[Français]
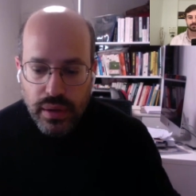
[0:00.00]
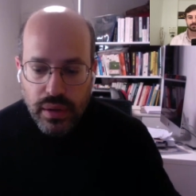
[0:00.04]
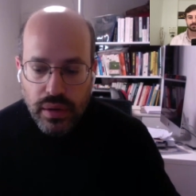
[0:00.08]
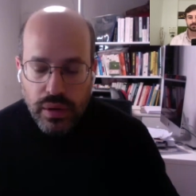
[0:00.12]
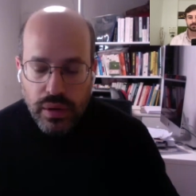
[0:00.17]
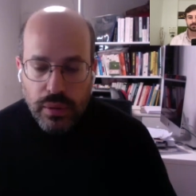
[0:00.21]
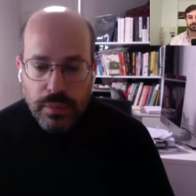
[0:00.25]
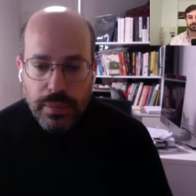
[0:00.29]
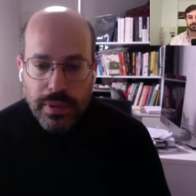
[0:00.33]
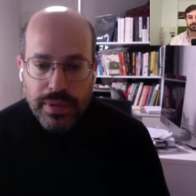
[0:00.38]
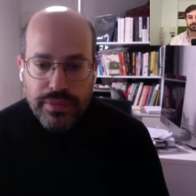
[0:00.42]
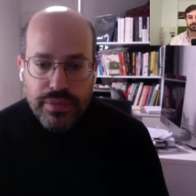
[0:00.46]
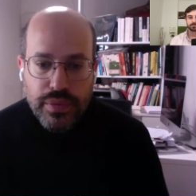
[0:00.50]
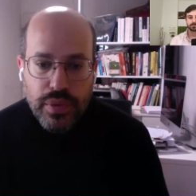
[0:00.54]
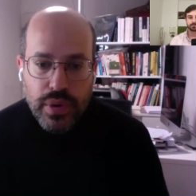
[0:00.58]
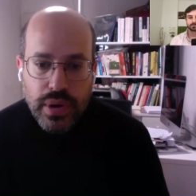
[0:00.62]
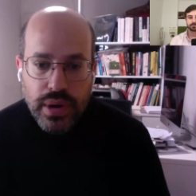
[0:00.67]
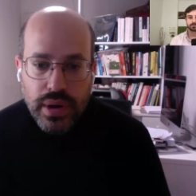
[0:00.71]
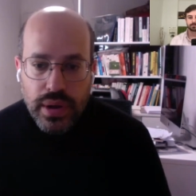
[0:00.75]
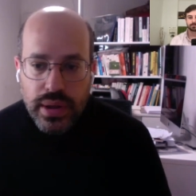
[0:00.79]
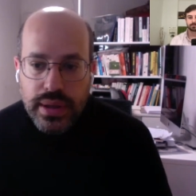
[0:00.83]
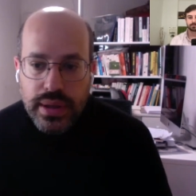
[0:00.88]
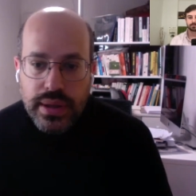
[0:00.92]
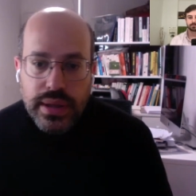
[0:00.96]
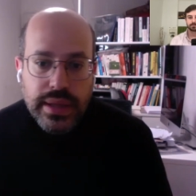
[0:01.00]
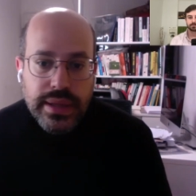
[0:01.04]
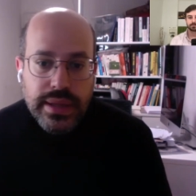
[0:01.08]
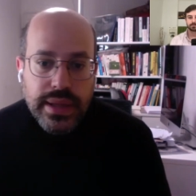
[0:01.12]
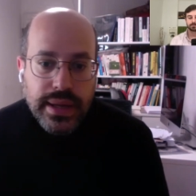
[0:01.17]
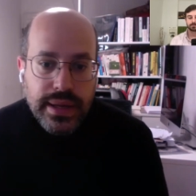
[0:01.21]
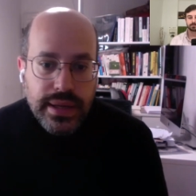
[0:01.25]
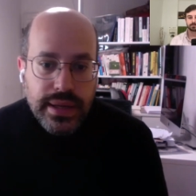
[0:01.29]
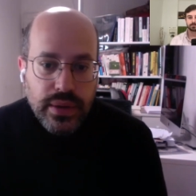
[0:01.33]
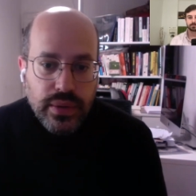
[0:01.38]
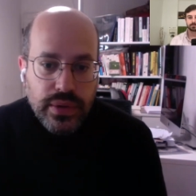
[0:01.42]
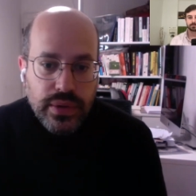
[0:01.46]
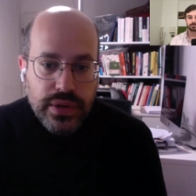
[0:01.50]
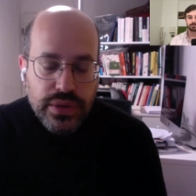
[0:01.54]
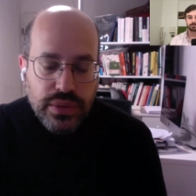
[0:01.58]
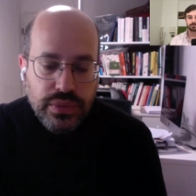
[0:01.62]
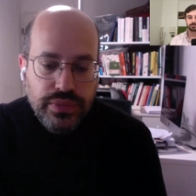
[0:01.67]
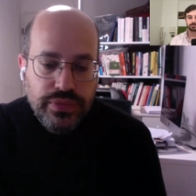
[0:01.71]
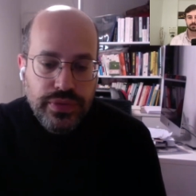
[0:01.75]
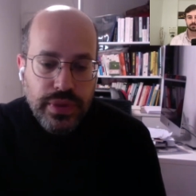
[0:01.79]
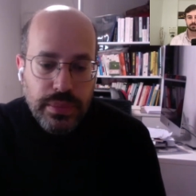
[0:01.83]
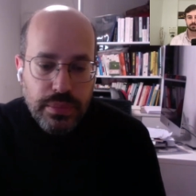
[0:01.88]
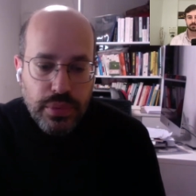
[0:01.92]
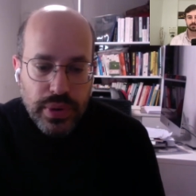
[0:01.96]
Euh, parfois, il y a des clients qui sont
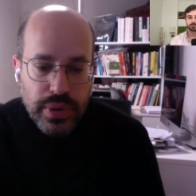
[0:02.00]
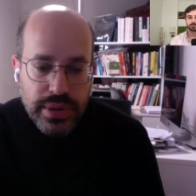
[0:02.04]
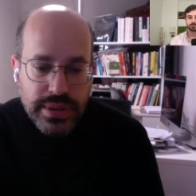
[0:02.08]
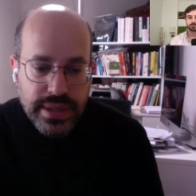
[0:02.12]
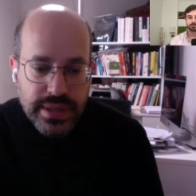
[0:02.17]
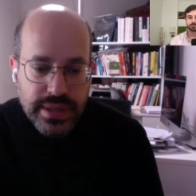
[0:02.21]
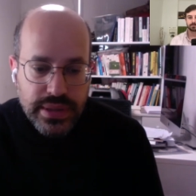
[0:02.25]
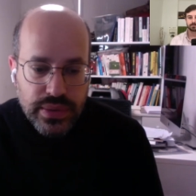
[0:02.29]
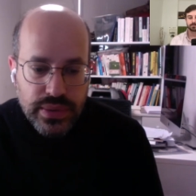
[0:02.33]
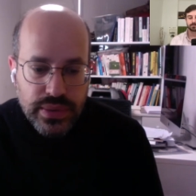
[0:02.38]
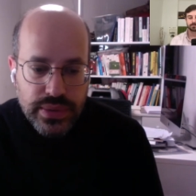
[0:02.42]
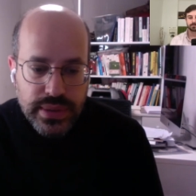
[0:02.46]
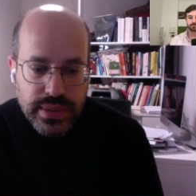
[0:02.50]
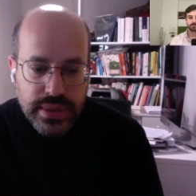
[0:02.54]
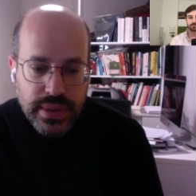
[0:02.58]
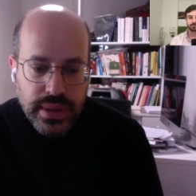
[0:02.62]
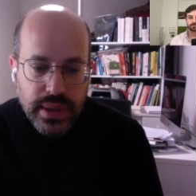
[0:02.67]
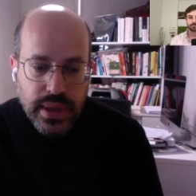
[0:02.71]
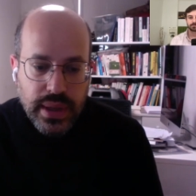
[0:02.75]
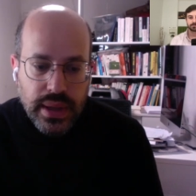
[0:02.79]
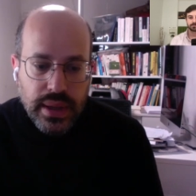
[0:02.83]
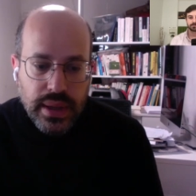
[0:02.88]
faits pour les agences